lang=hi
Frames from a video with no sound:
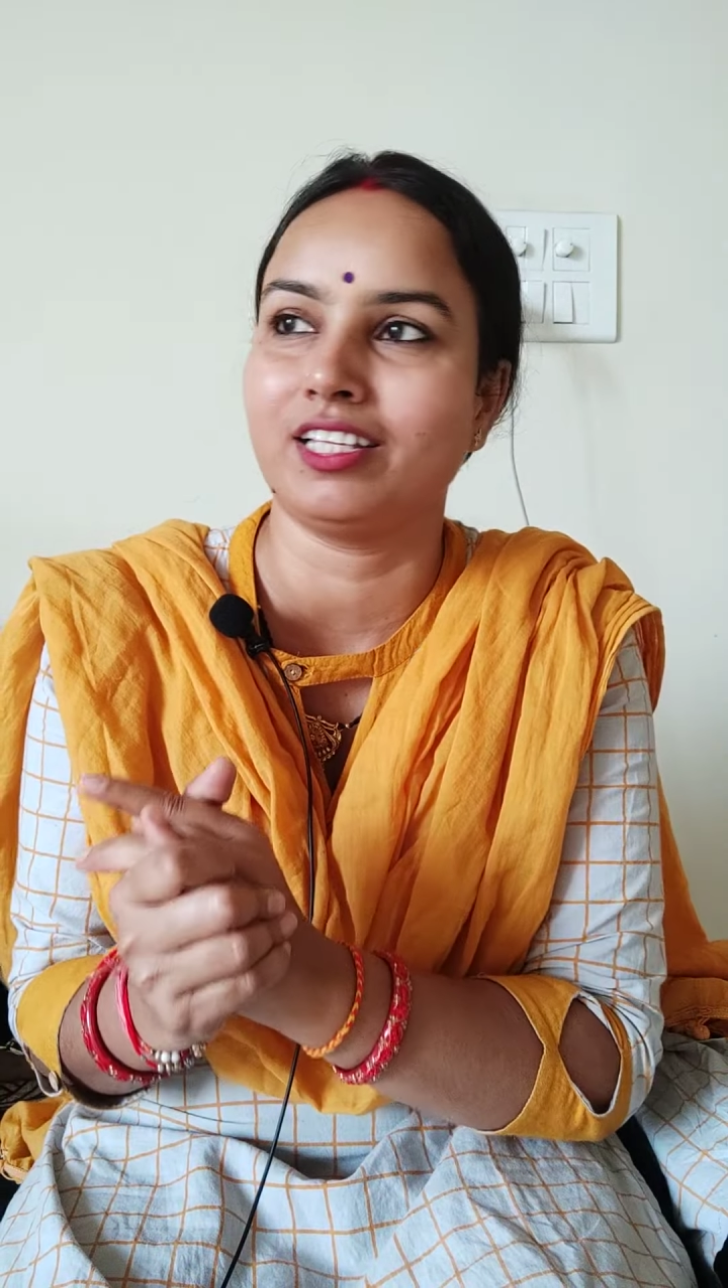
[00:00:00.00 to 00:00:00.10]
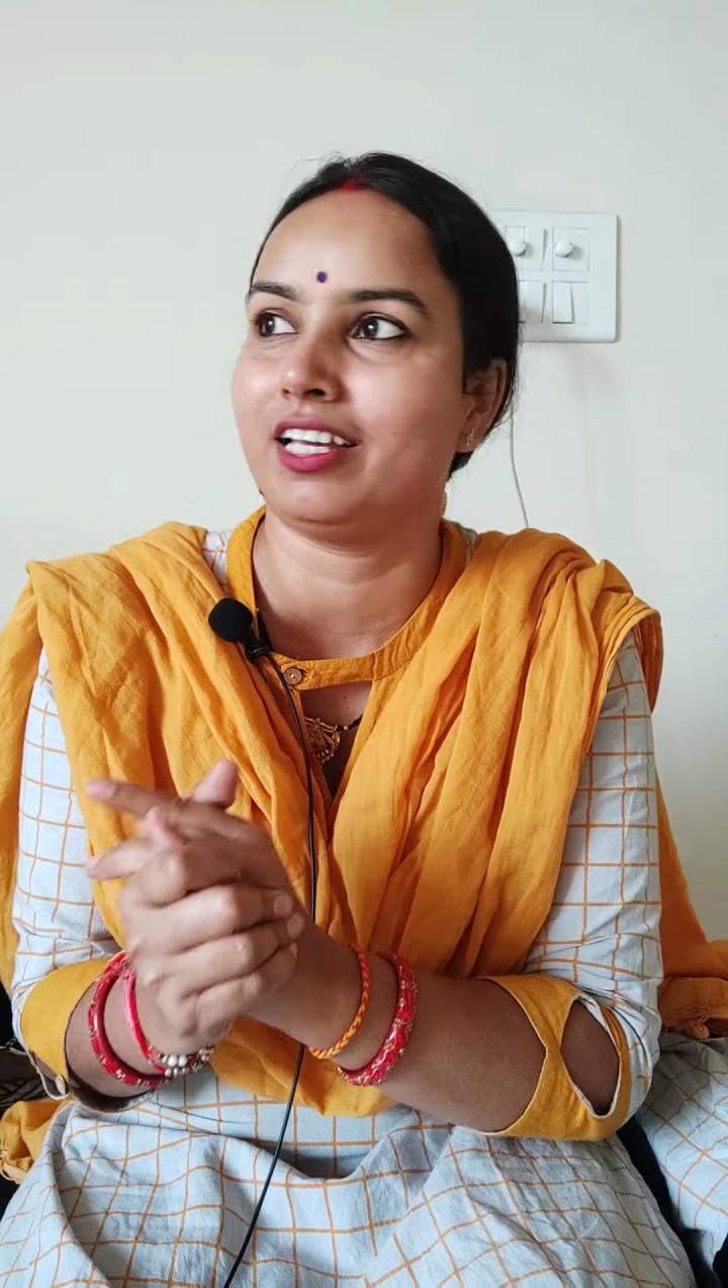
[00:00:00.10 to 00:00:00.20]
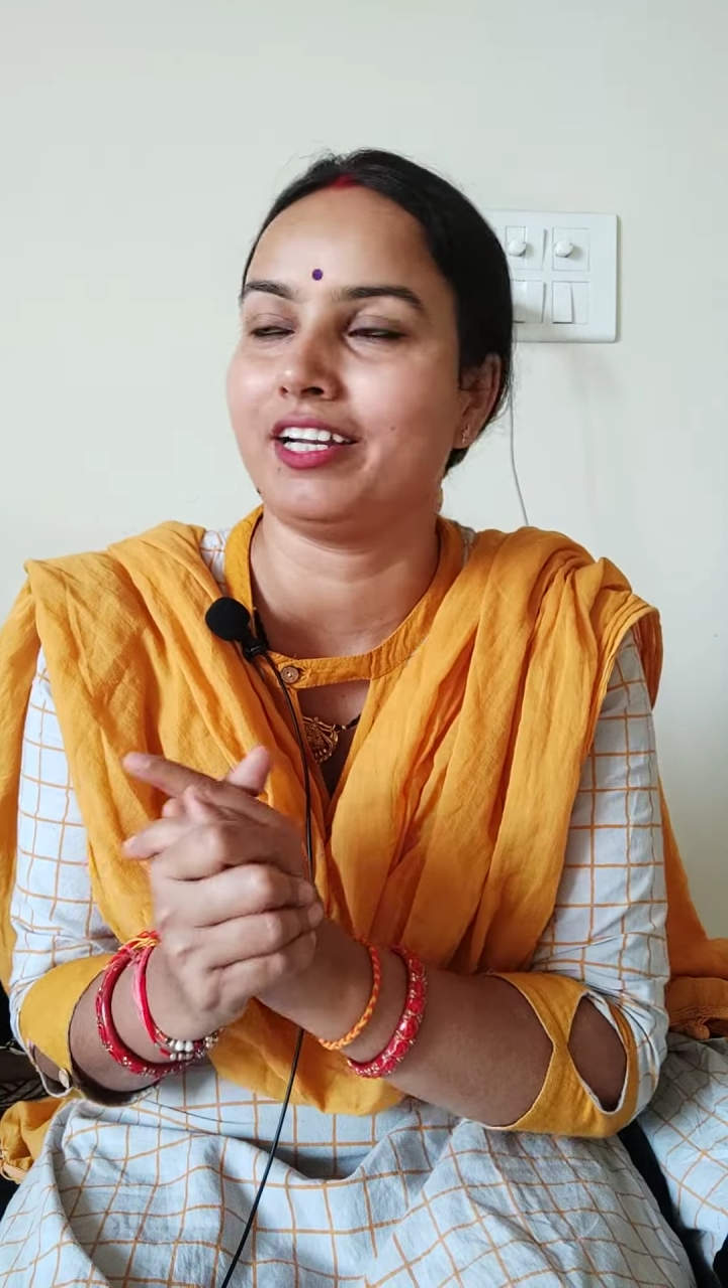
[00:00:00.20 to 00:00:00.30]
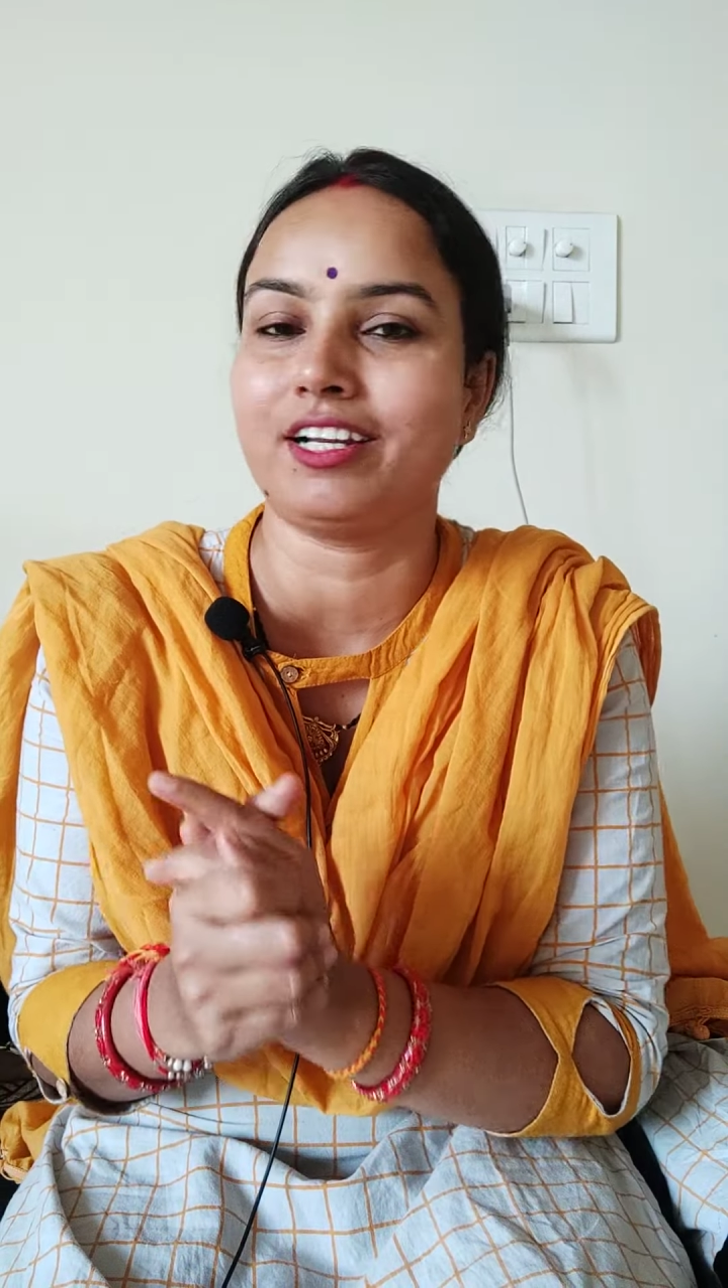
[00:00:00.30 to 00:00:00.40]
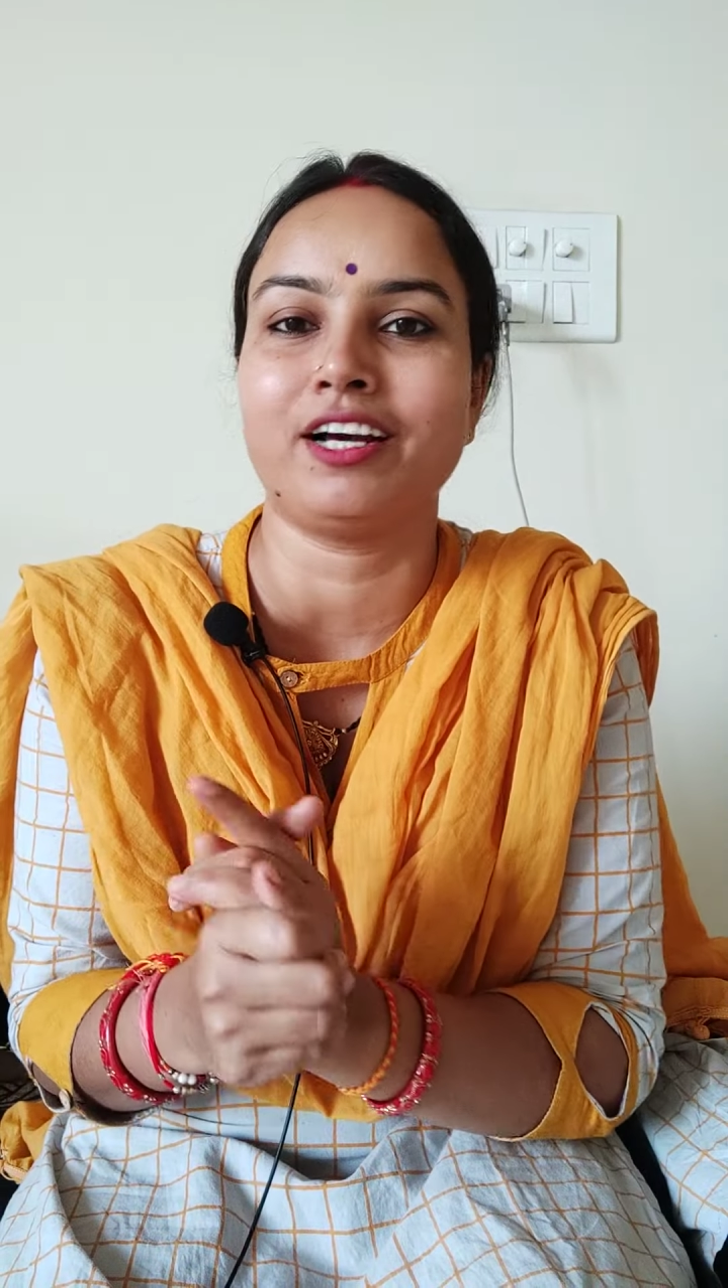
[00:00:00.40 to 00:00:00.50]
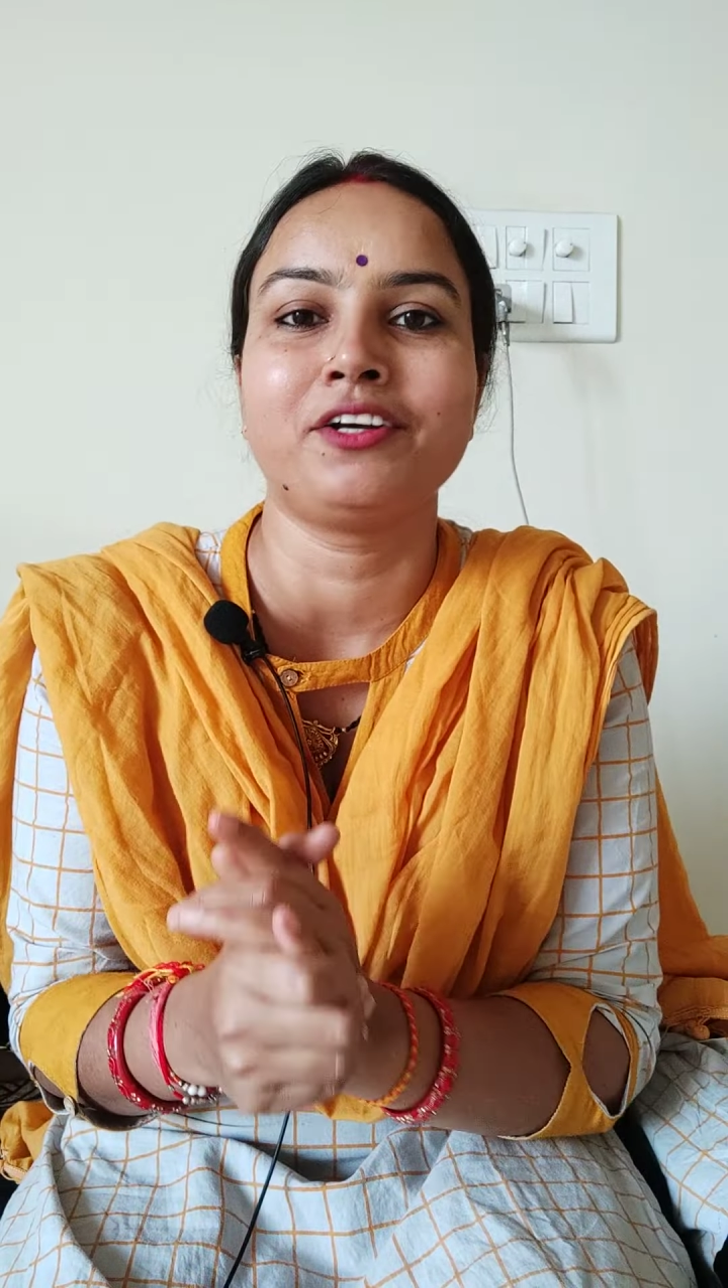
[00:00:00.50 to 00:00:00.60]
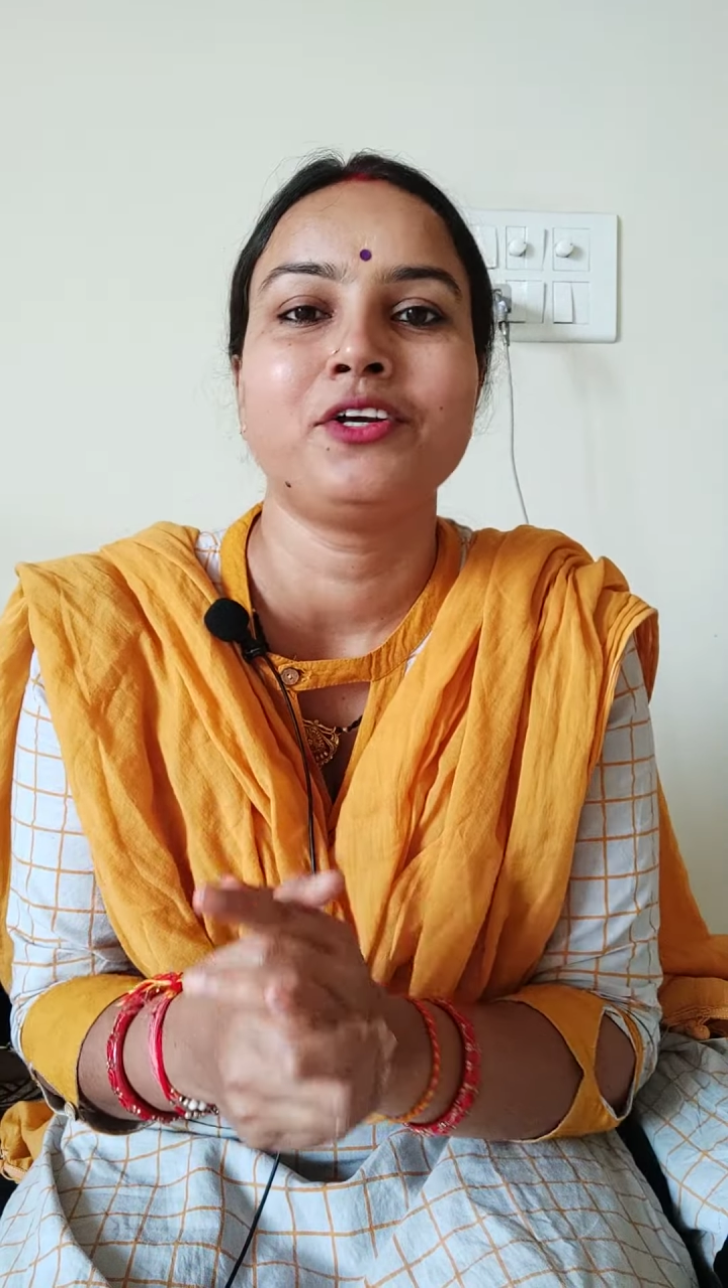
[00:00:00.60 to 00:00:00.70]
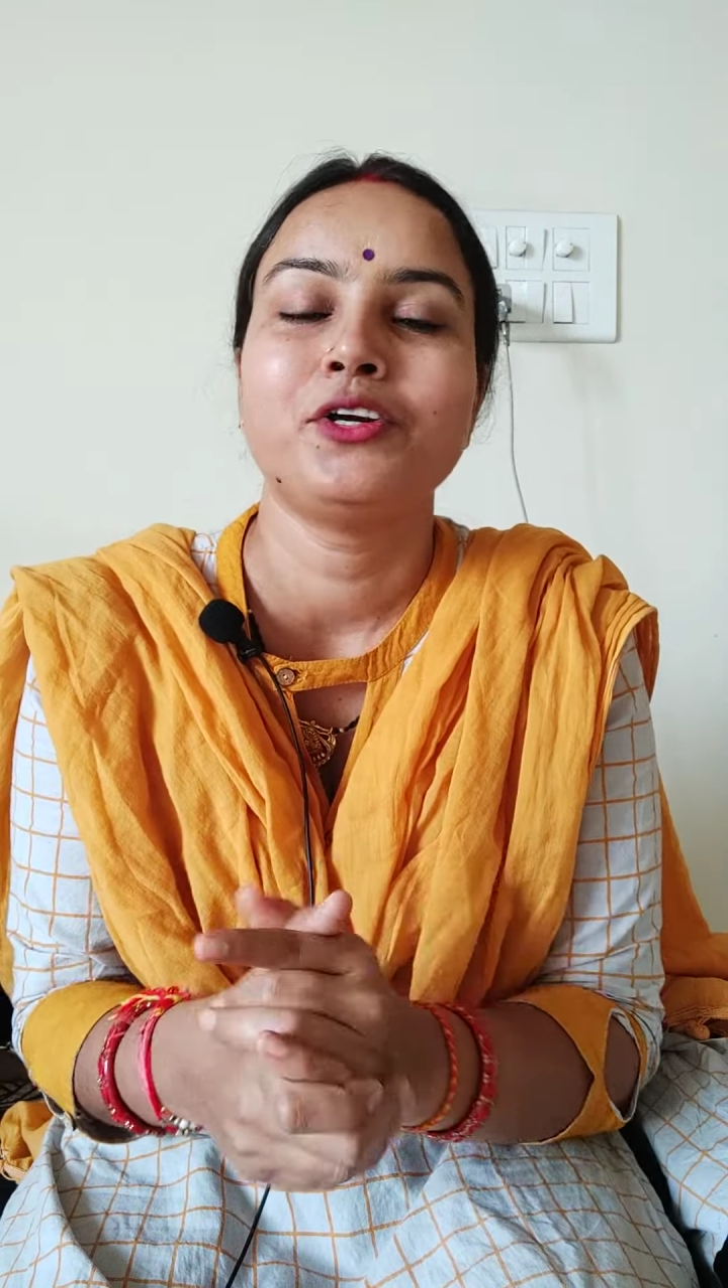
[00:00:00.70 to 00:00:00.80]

थे एटा